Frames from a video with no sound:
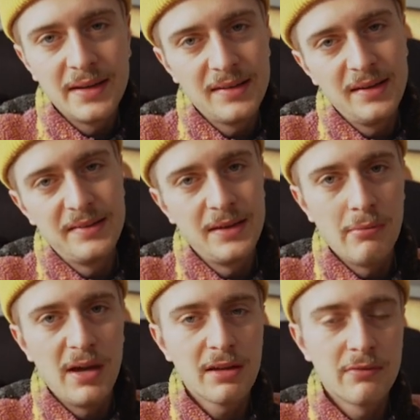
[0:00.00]
Das heißt, ihr
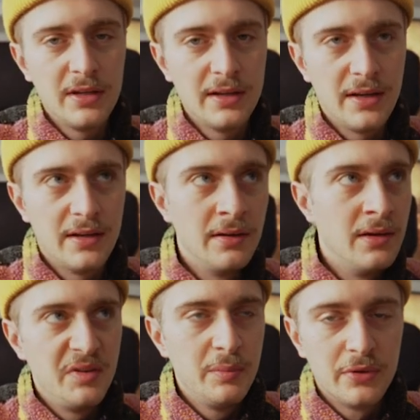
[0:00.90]
merkt, wenn ihr dann
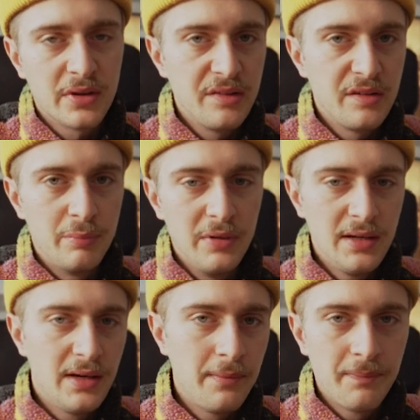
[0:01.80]
37
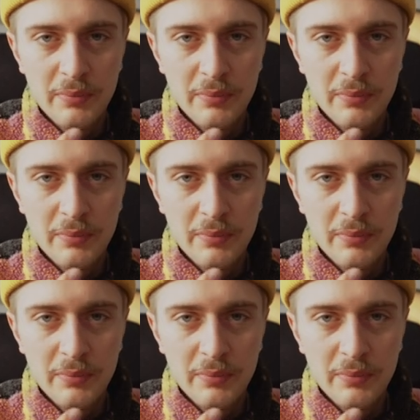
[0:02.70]
Bilder,